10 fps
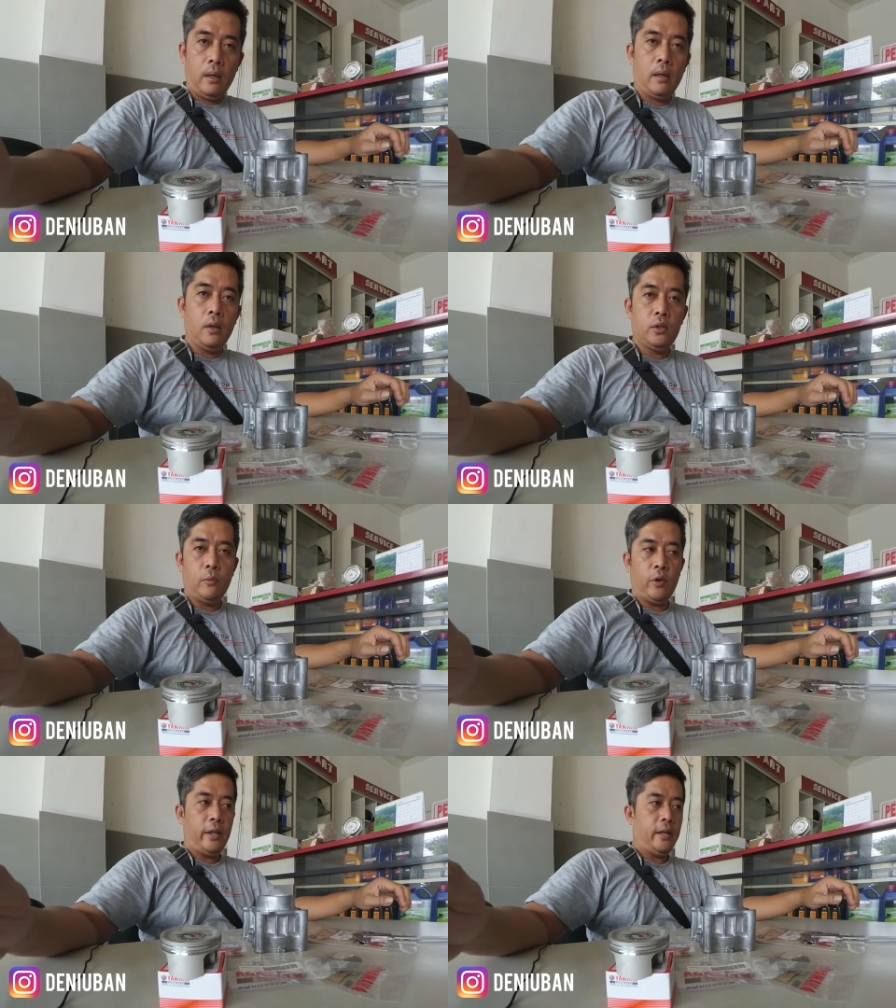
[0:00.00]
Halo
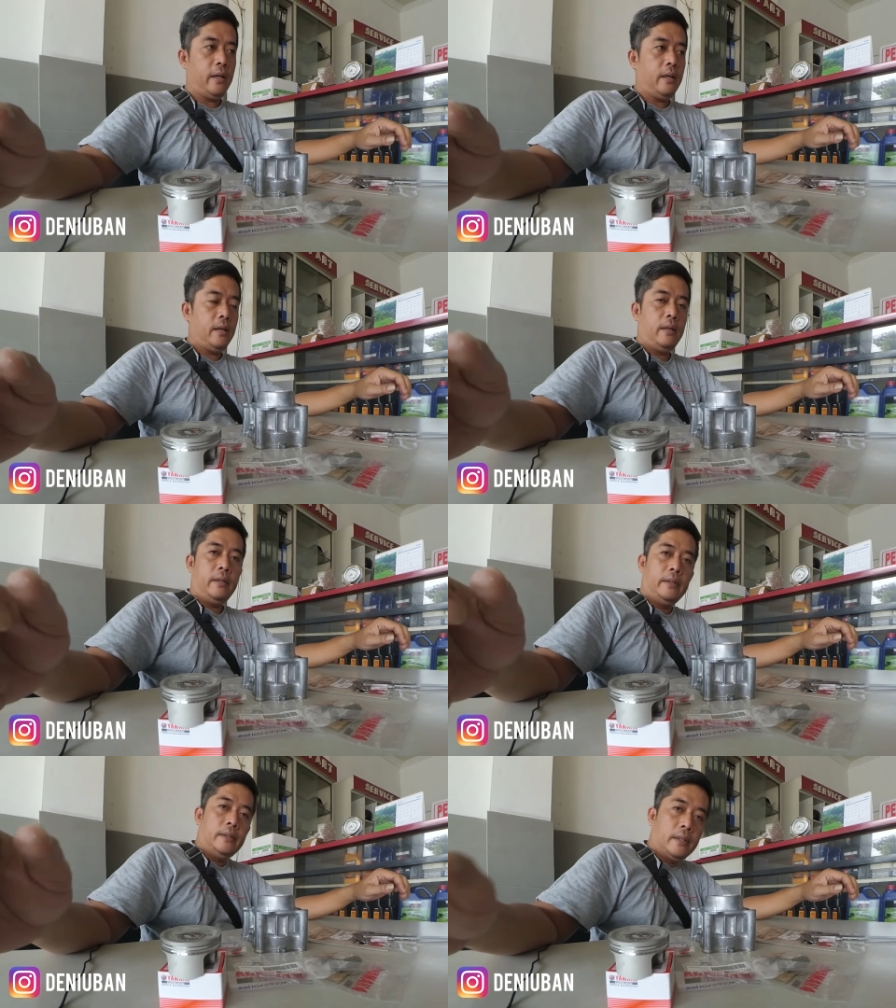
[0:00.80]
semuanya,
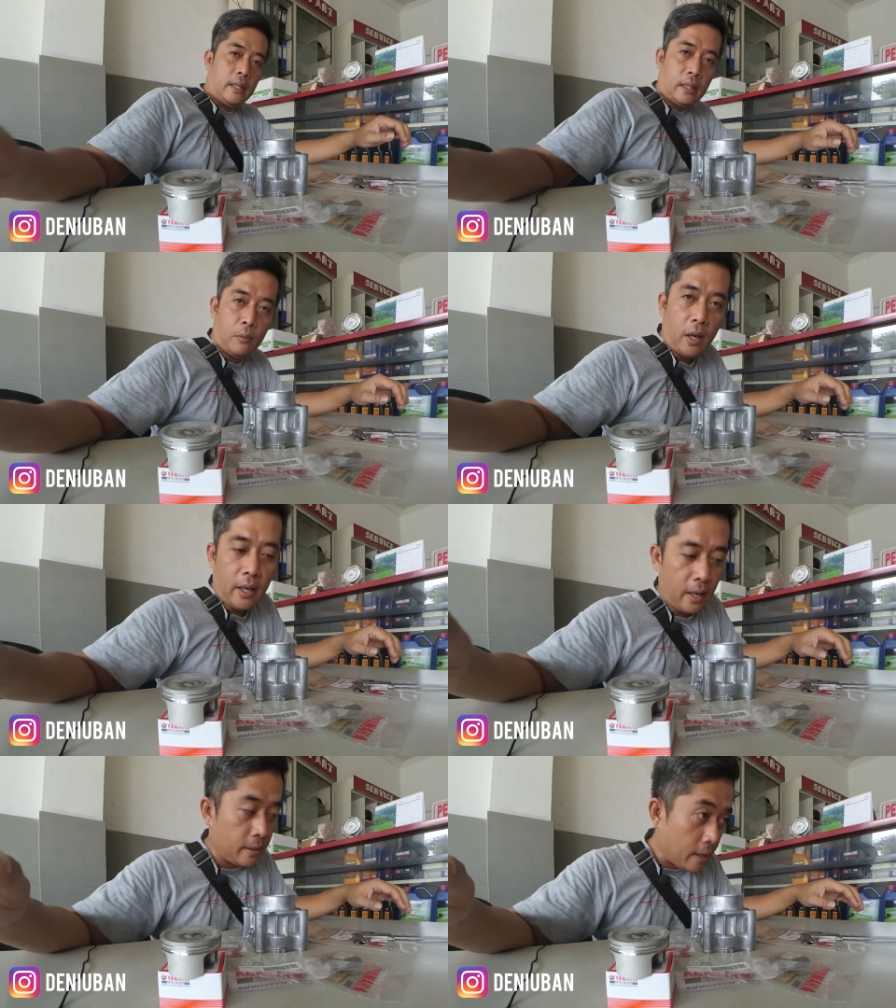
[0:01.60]
ketemu
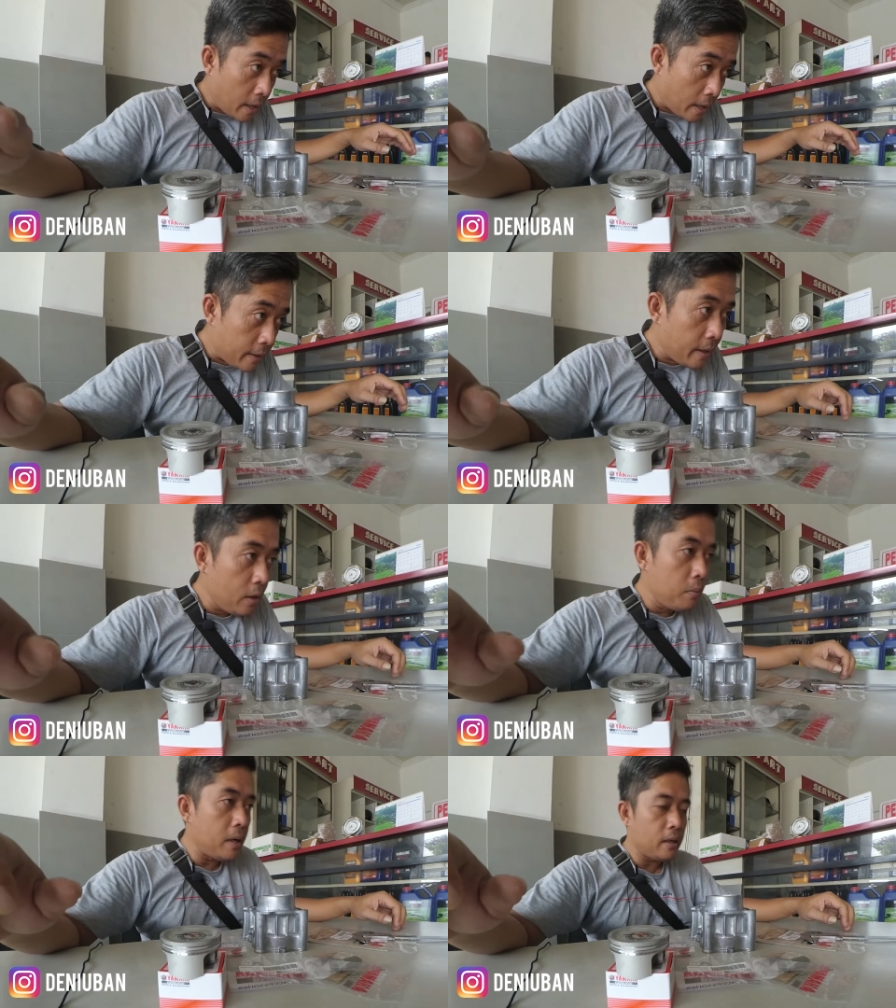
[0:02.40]
lagi dengan saya
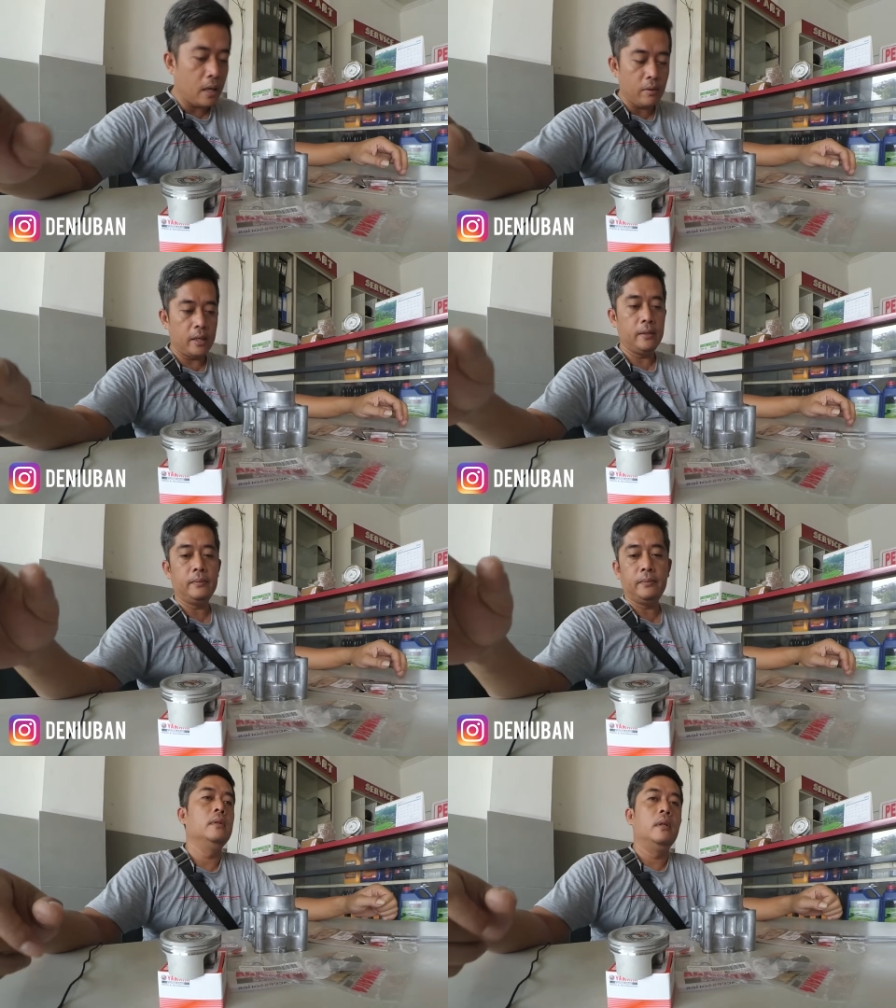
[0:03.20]
Denny Urban Gunawan
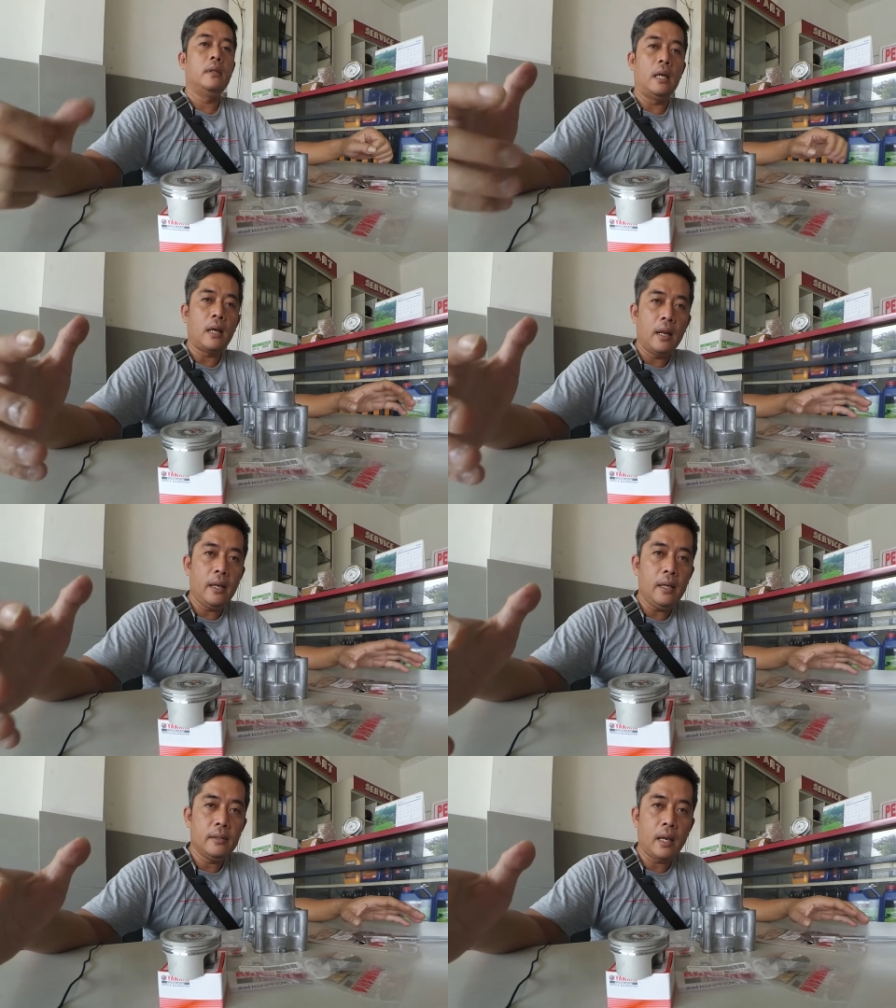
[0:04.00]
dan kali
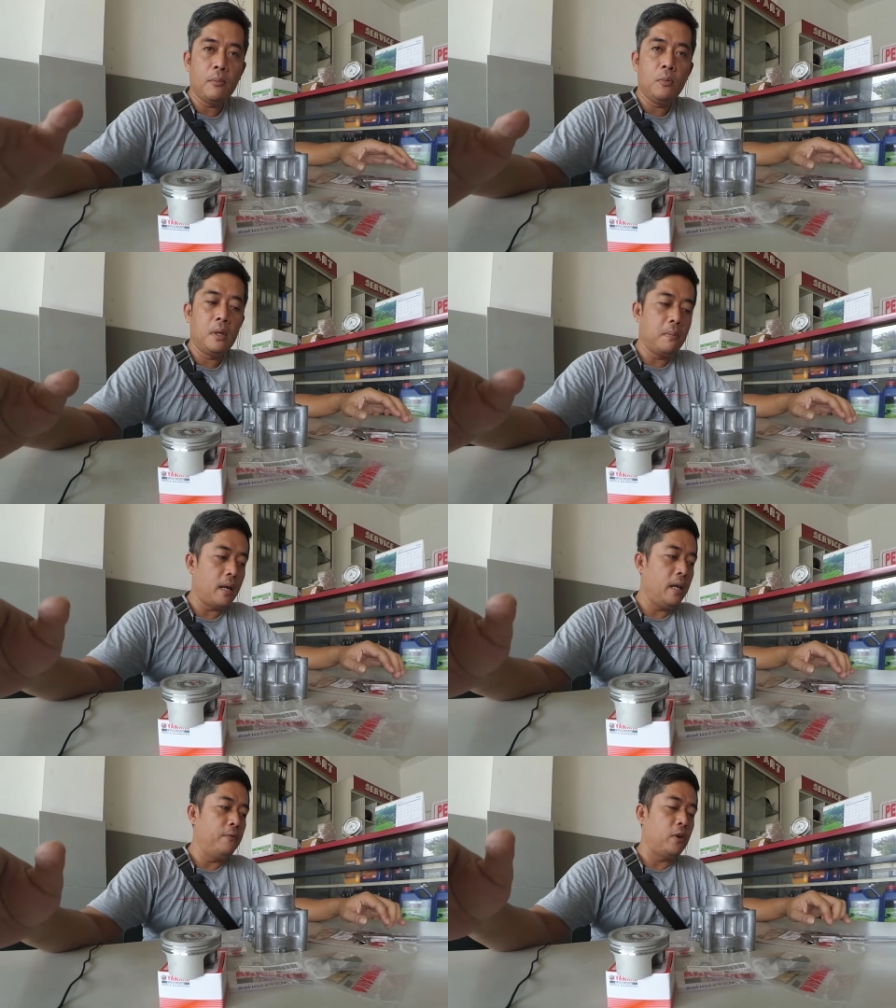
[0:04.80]
ini saya mau
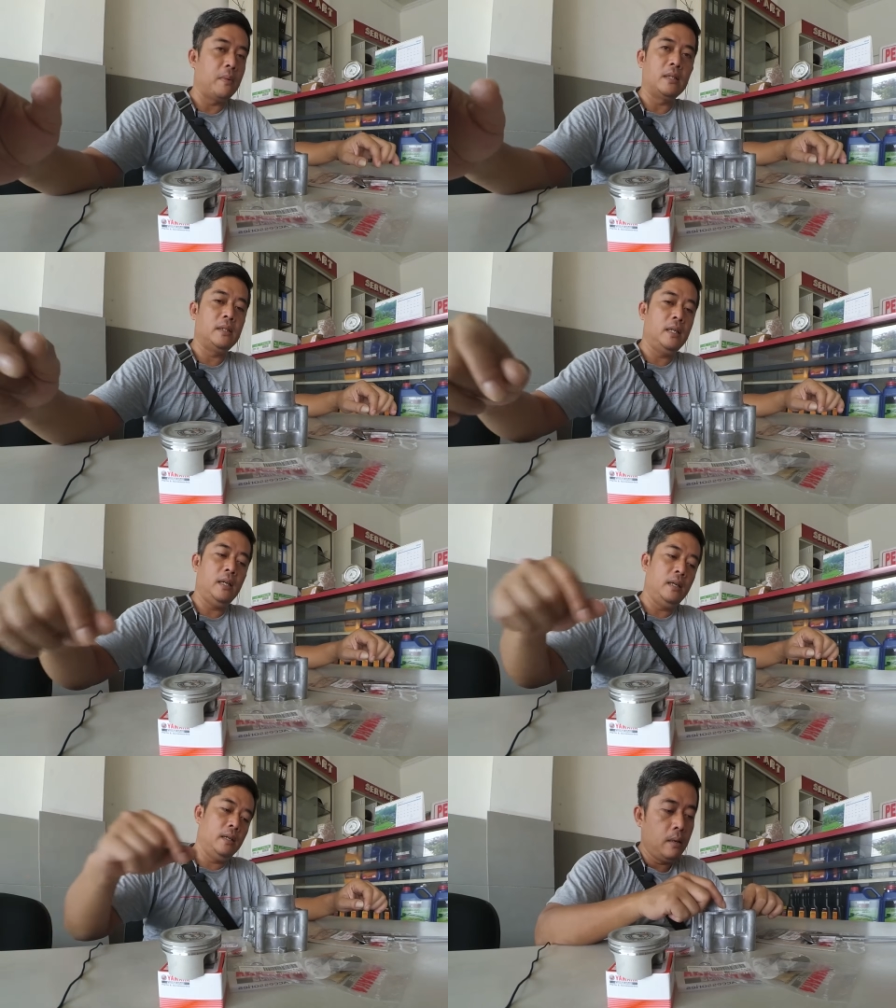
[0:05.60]
berbagi informasi
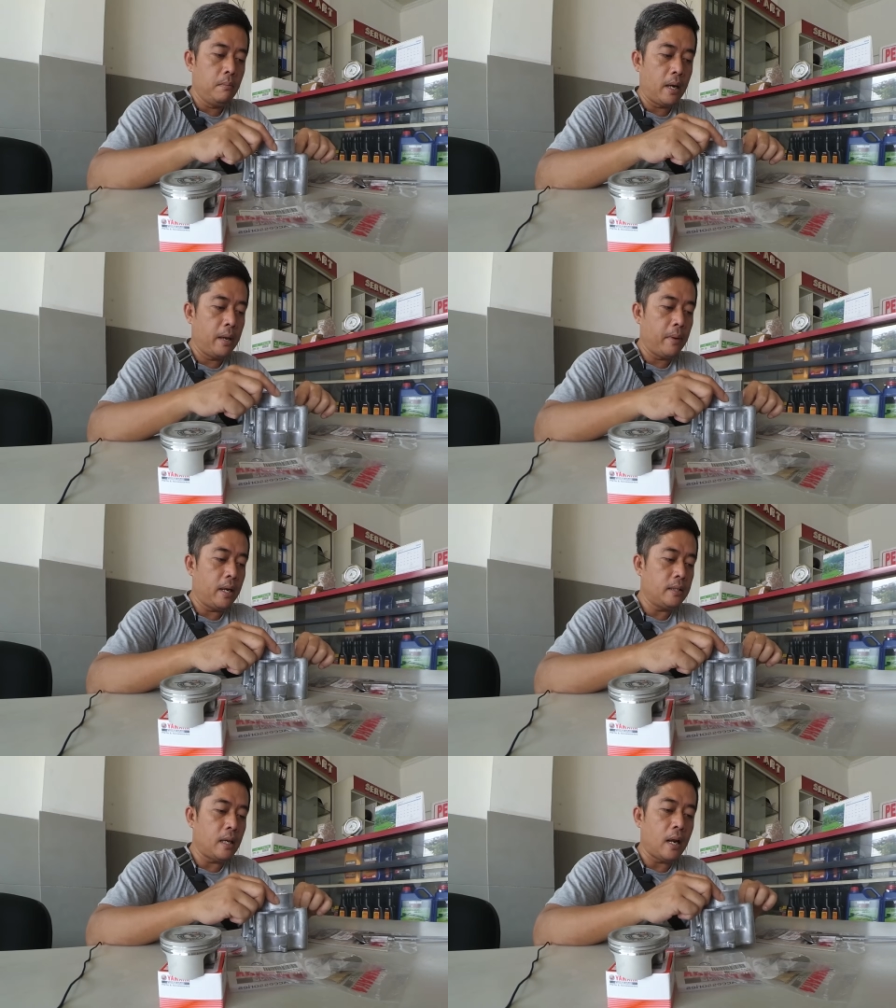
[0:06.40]

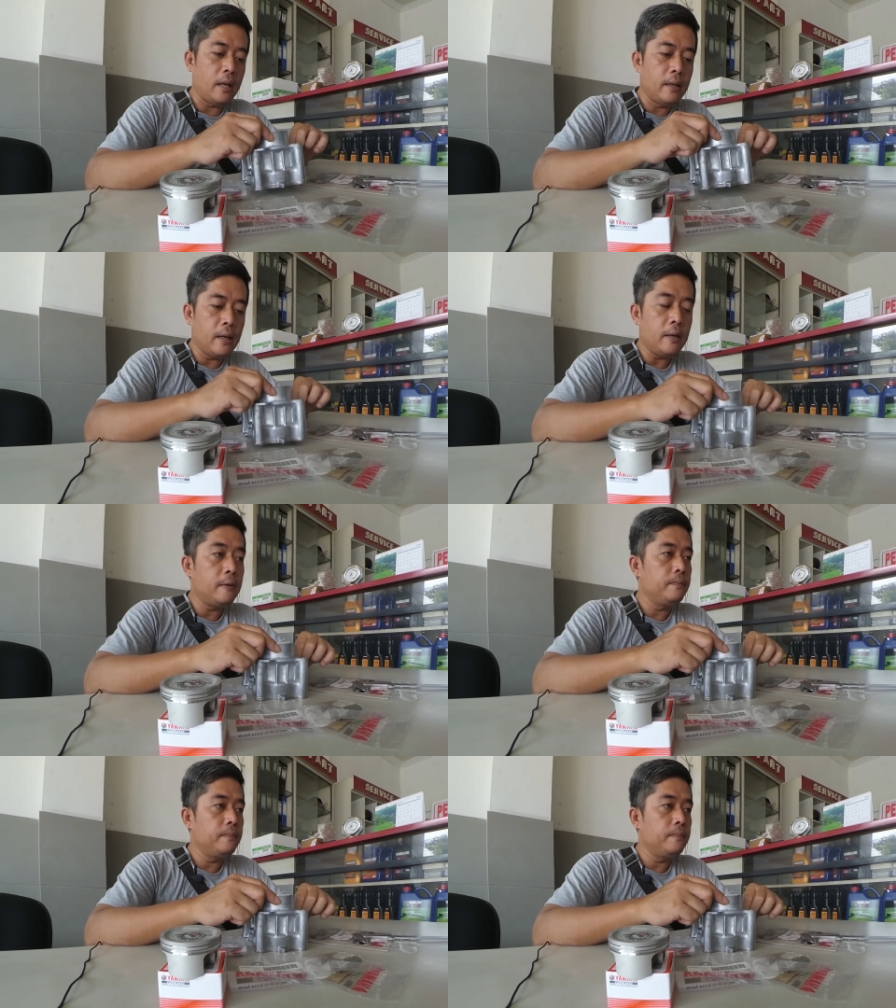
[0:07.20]
bagaimana caranya